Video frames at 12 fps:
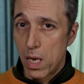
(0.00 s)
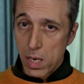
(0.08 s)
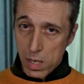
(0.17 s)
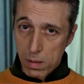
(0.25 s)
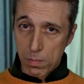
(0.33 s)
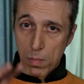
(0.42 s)

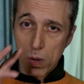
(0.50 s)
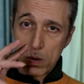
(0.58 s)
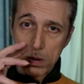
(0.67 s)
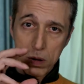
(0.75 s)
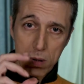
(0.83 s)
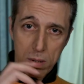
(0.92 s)
il
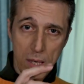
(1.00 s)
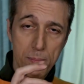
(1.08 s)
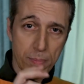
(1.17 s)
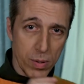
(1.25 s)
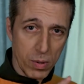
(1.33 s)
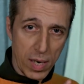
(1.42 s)
mondo del
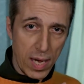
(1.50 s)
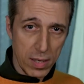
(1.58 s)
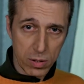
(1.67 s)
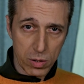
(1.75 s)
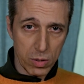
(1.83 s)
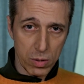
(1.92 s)

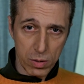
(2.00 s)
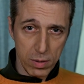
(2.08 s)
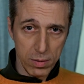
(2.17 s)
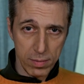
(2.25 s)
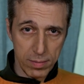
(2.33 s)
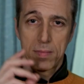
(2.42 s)

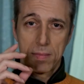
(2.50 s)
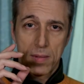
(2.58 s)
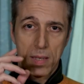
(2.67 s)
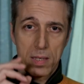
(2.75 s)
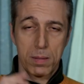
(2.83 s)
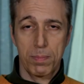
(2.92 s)
progresso,
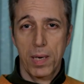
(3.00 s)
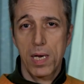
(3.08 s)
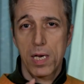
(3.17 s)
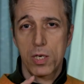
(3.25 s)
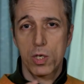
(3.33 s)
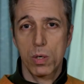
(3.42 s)

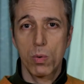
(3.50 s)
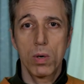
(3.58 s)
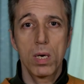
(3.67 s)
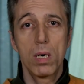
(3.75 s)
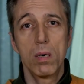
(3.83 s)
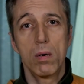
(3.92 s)
specie
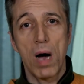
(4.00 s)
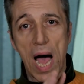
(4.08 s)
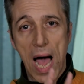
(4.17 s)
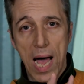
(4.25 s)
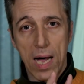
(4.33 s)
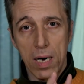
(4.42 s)
quello
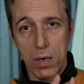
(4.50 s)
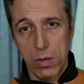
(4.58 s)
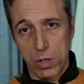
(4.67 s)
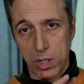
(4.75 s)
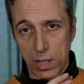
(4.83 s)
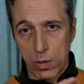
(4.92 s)

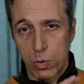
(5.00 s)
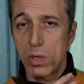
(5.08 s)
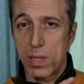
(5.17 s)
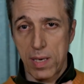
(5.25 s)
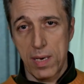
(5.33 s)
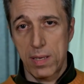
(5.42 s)

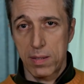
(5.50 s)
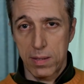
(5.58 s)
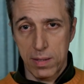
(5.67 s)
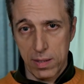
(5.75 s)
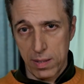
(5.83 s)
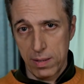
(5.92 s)

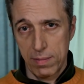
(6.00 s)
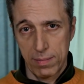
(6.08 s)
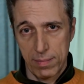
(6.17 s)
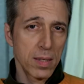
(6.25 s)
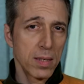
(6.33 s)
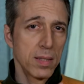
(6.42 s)
anglo-statunitense,
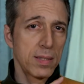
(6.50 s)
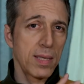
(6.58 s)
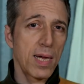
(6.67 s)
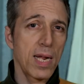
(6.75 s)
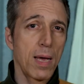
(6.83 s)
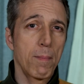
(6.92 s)

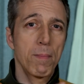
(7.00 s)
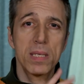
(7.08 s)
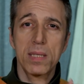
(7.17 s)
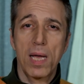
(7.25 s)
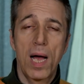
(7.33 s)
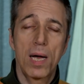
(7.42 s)
sarebbe
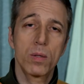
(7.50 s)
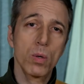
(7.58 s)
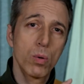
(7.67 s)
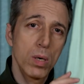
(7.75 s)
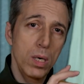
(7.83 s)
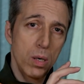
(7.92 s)
stato
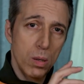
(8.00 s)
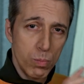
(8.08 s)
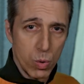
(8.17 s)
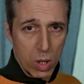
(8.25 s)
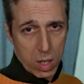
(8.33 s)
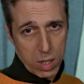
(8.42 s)
quello
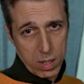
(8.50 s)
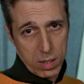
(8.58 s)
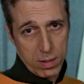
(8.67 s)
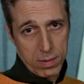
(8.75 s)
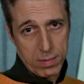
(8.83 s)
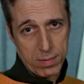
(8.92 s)

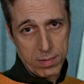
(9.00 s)
buono.